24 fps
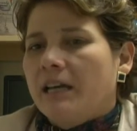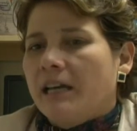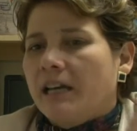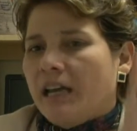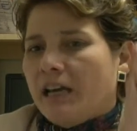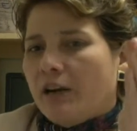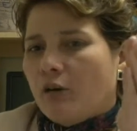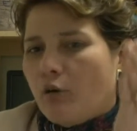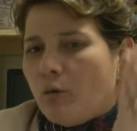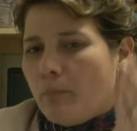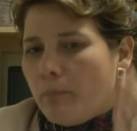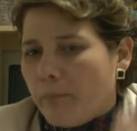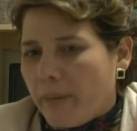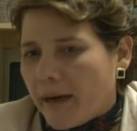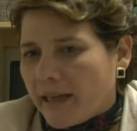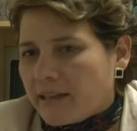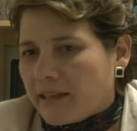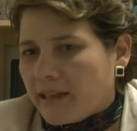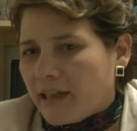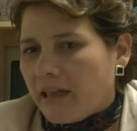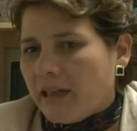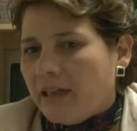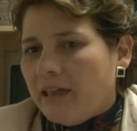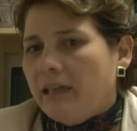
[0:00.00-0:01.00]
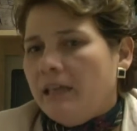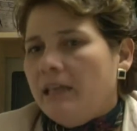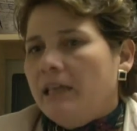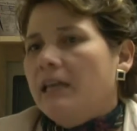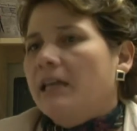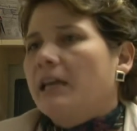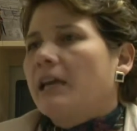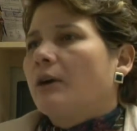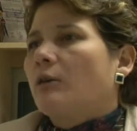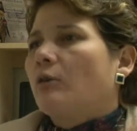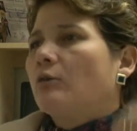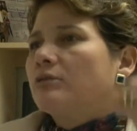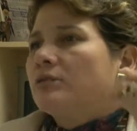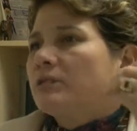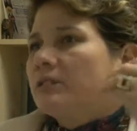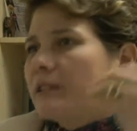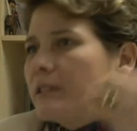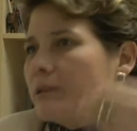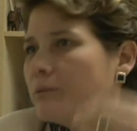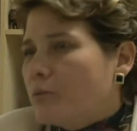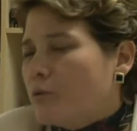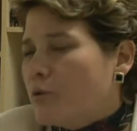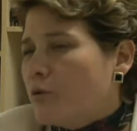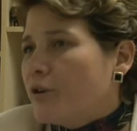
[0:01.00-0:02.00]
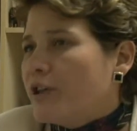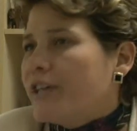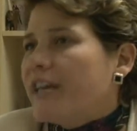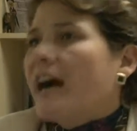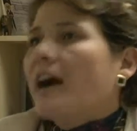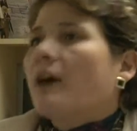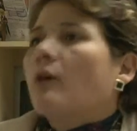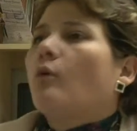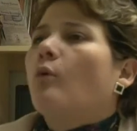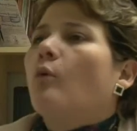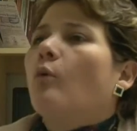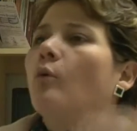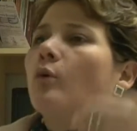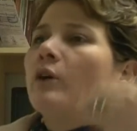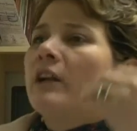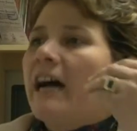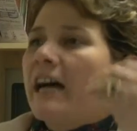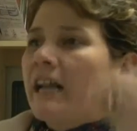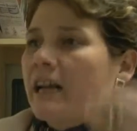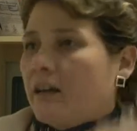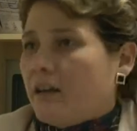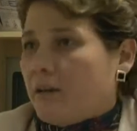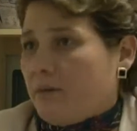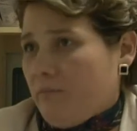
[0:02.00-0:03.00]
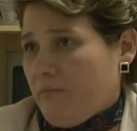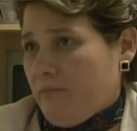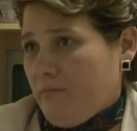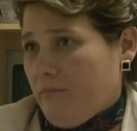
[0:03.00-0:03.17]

que combata y que contribuya a curar